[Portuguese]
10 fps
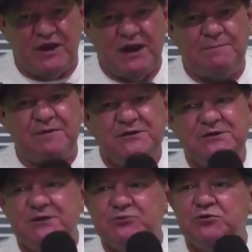
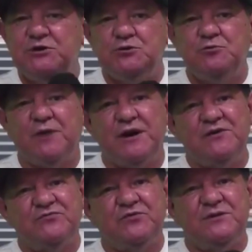conseguimos nos
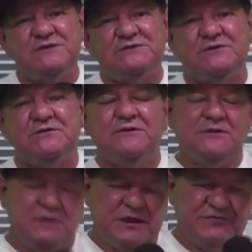defender até pelo 0
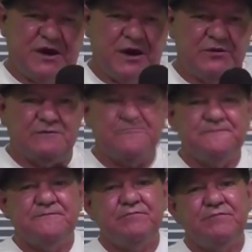a 0 é um bom resultado.